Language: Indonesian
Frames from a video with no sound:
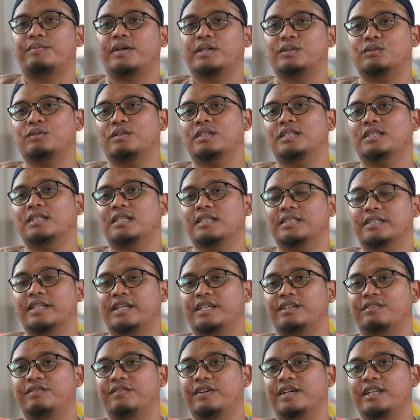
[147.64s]
pas sudah
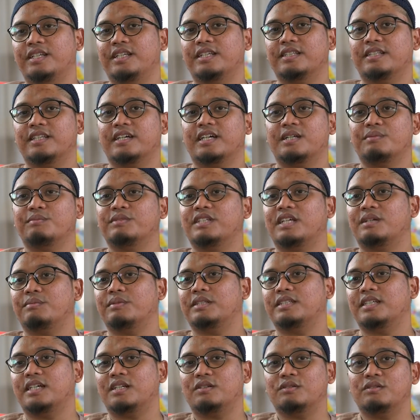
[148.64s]
selesai event kita kan mencar
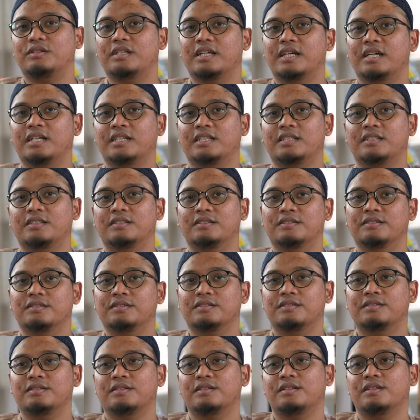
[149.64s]
mencar udah gitu
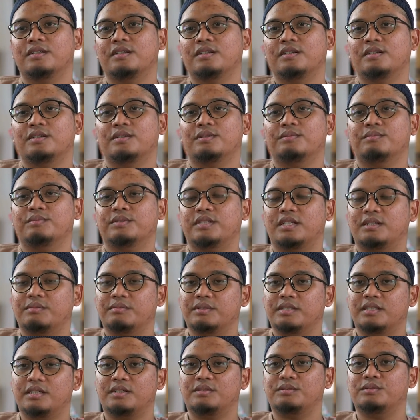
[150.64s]
mencar
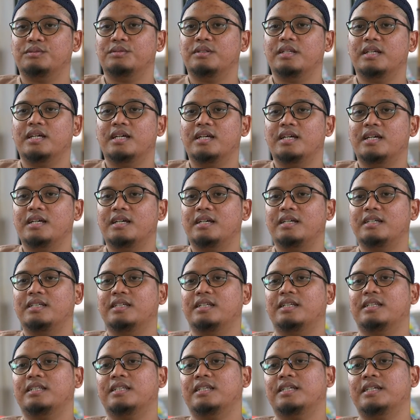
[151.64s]
mencar udah
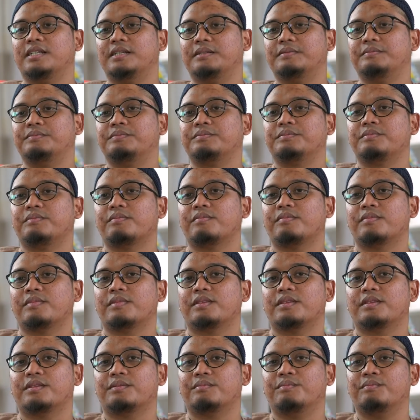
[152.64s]
akhirnya
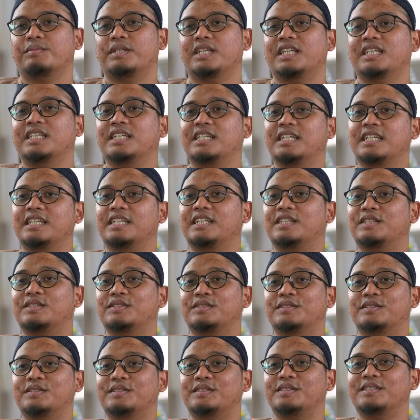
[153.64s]
menyendiri deh
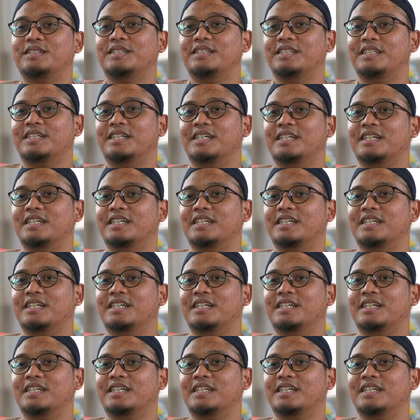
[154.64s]
tuh di